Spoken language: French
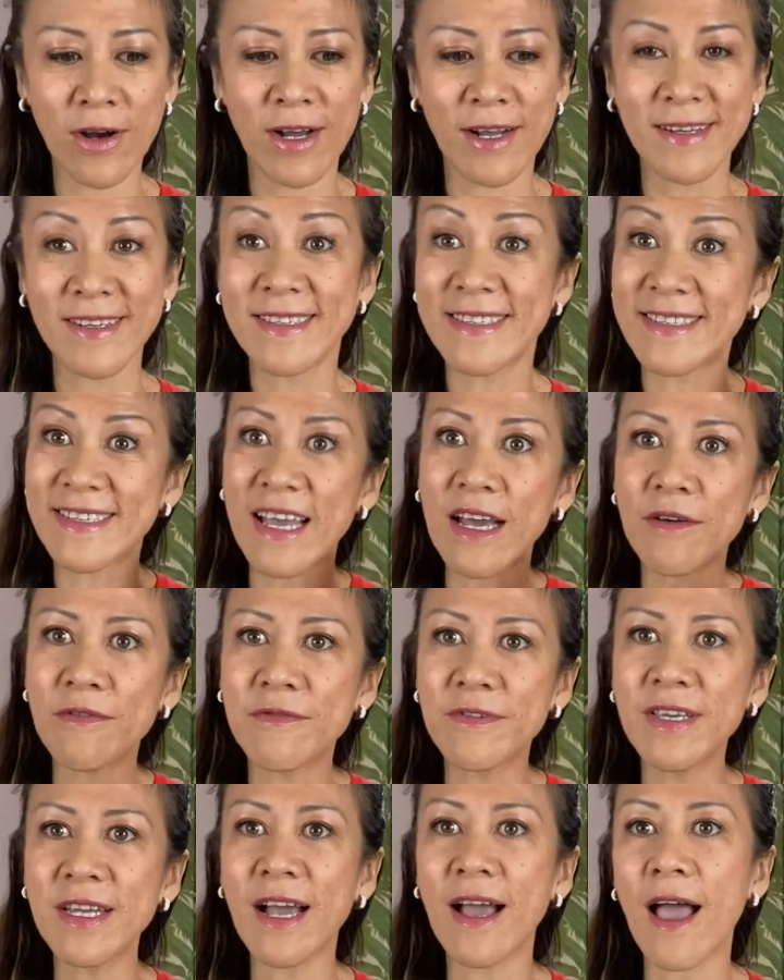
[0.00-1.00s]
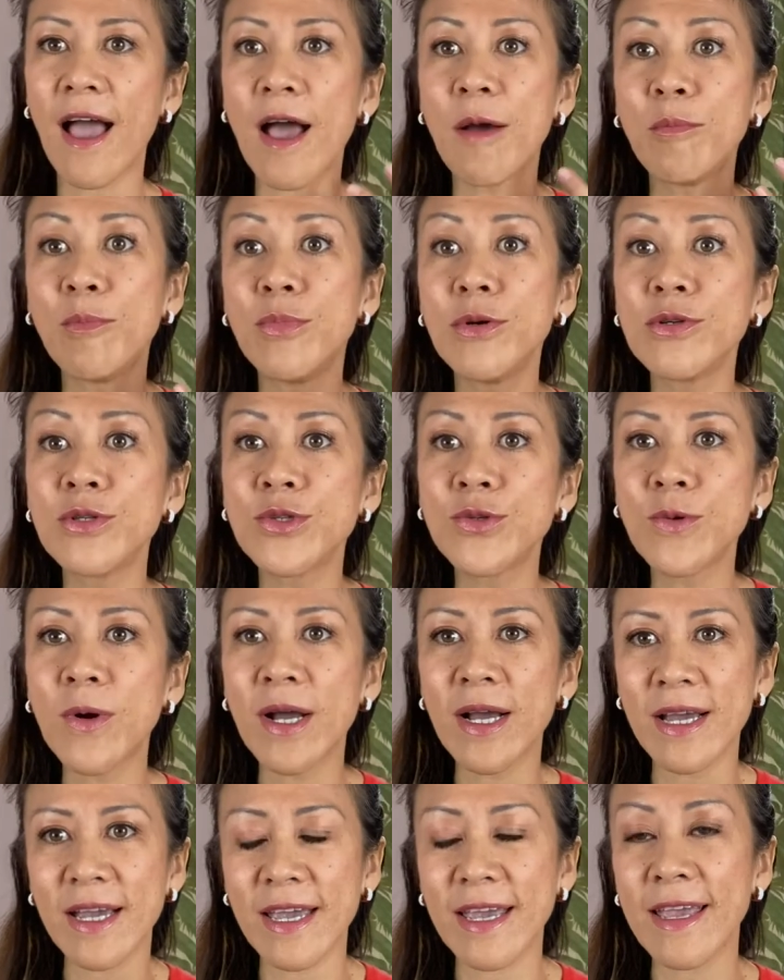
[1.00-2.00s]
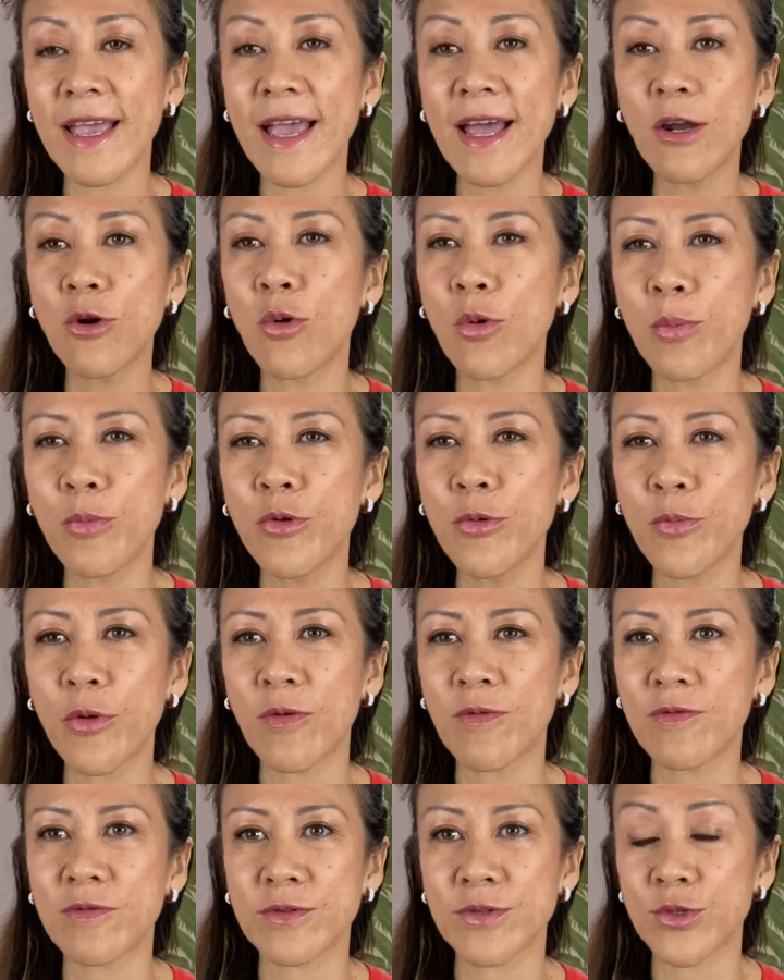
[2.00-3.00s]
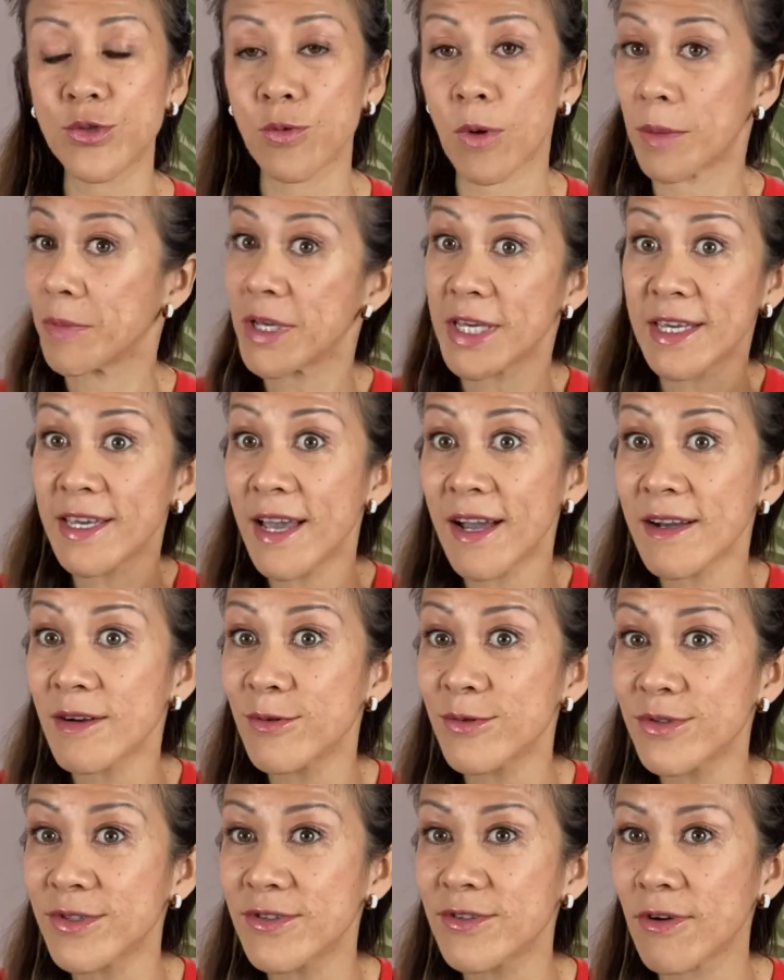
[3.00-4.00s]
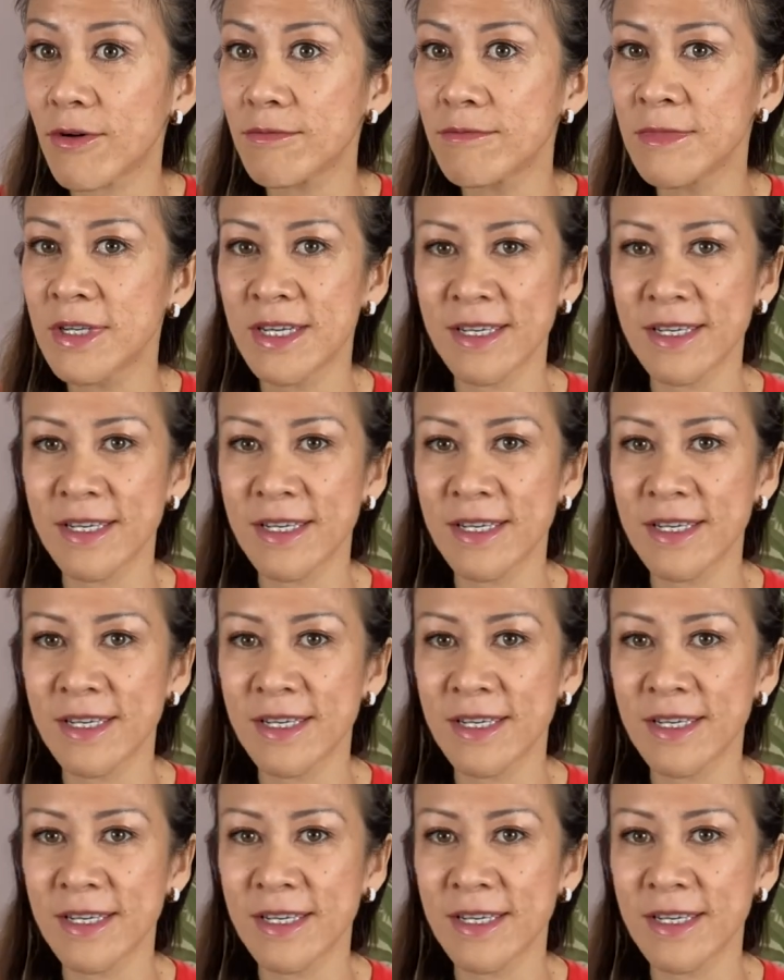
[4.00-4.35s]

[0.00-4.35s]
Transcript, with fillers: servir un besoin réel au plus profond de soi, mais qui est inconscient.